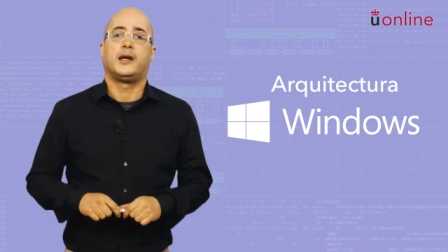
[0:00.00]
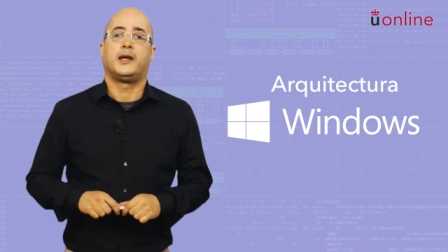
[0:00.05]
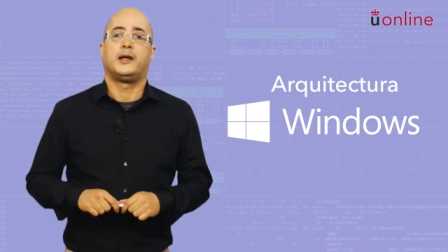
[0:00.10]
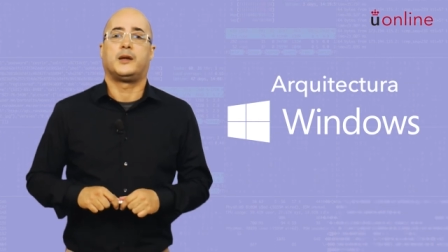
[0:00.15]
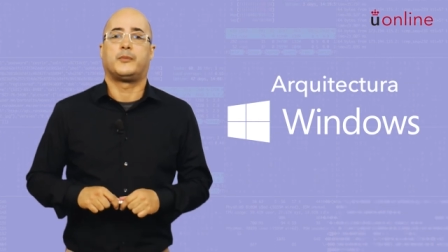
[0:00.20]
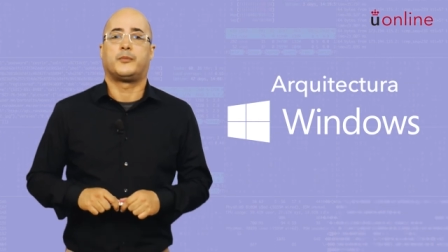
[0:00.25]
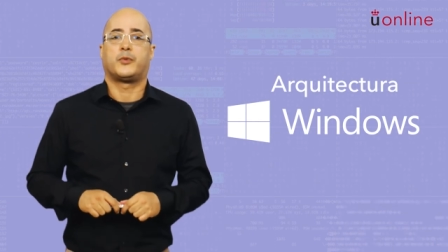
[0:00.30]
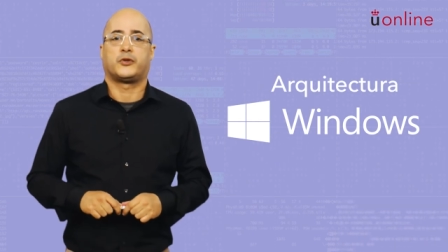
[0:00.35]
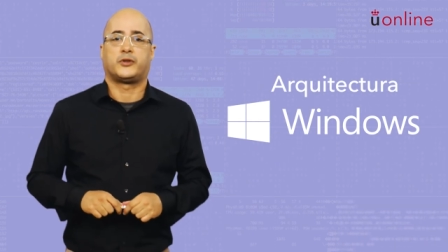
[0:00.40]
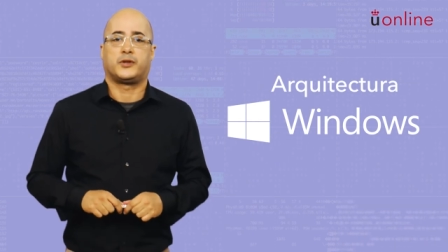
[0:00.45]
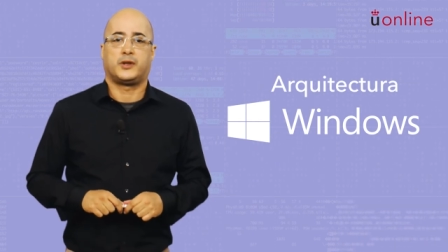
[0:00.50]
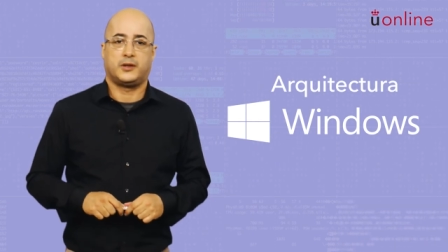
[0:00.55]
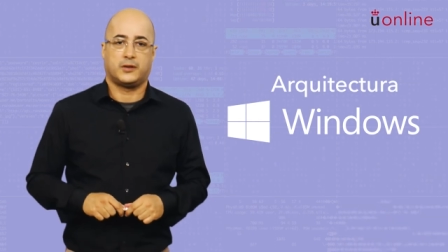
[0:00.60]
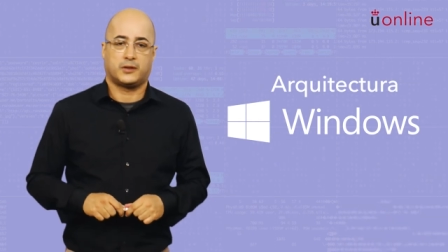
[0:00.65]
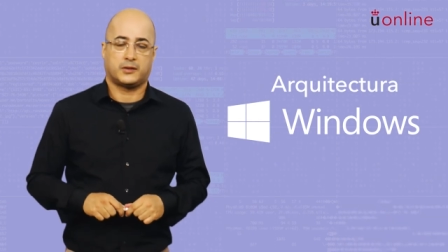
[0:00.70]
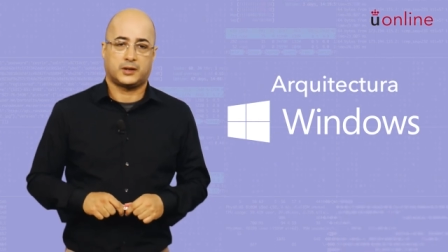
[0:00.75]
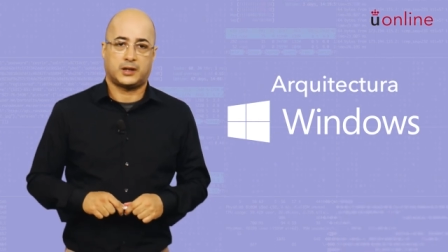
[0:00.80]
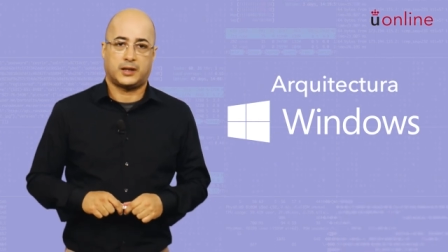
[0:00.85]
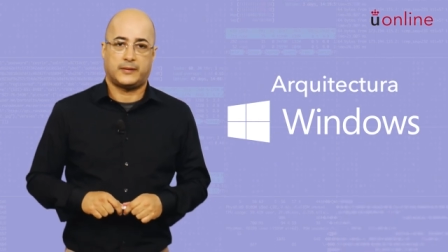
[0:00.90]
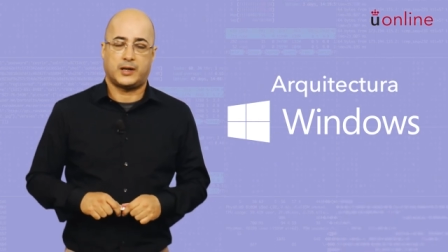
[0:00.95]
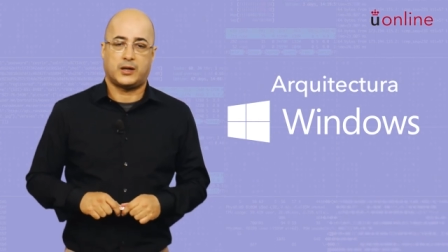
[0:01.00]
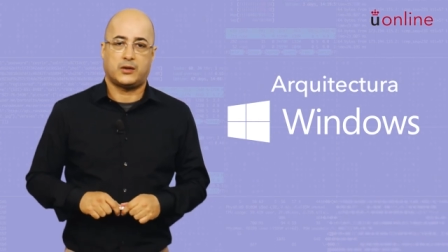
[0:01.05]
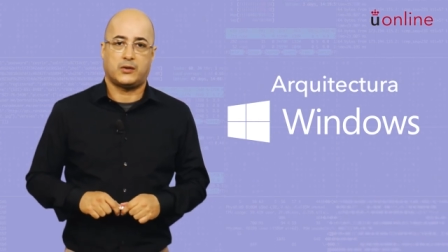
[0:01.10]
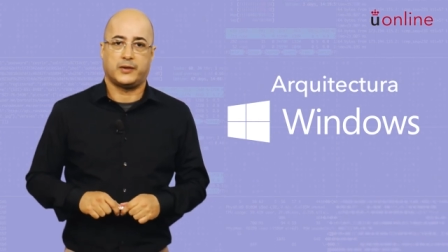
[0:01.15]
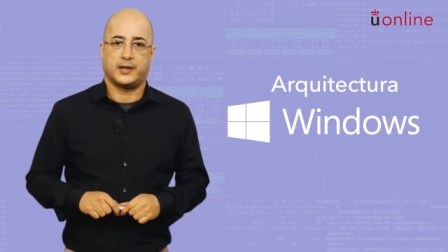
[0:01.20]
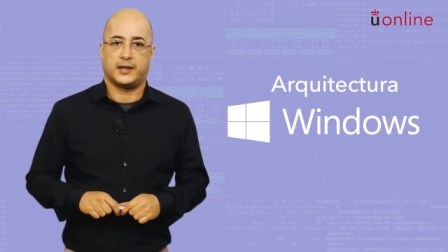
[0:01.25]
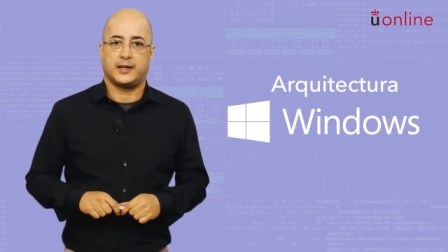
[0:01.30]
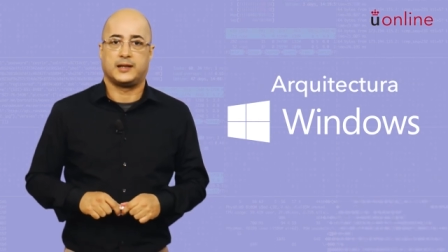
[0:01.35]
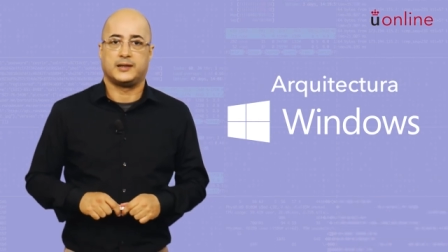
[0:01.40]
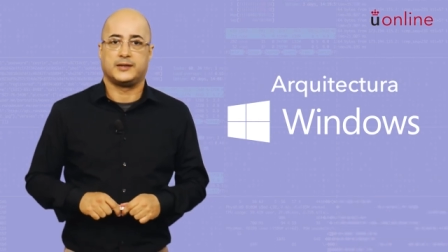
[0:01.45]
en el posterior
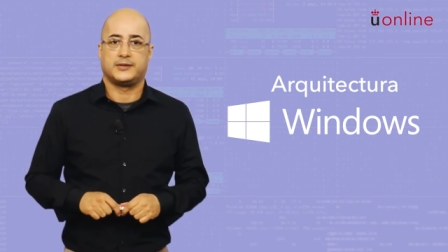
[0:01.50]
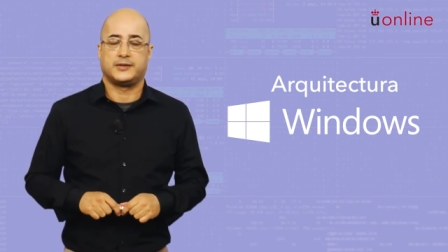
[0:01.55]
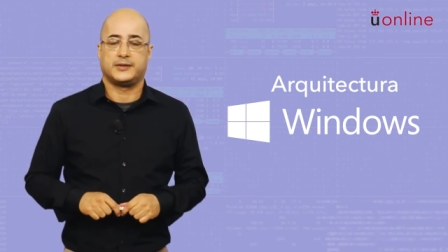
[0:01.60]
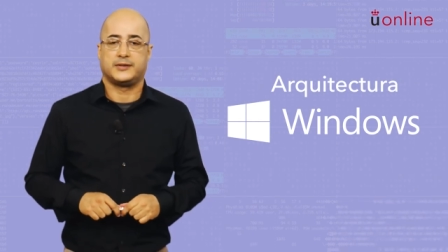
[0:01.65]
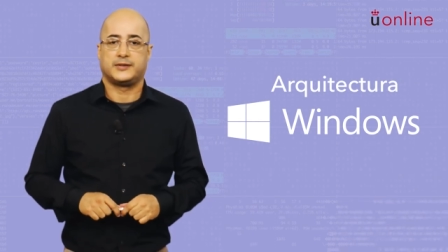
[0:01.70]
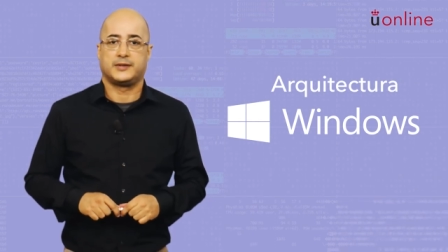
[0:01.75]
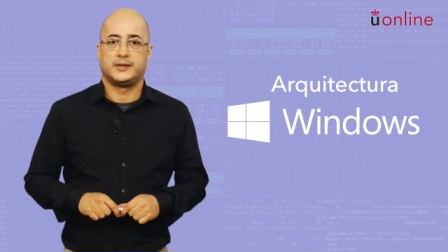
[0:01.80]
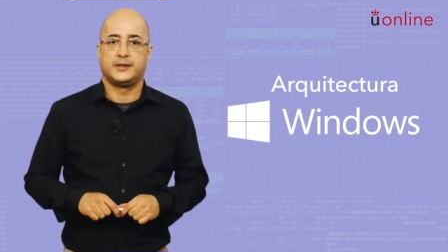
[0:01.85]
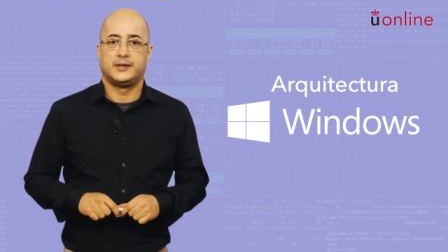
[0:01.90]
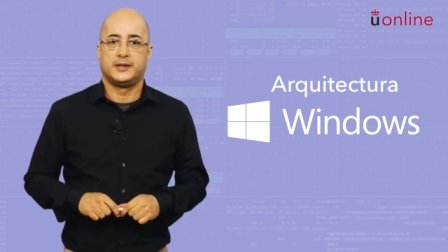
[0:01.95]
trabajo de análisis.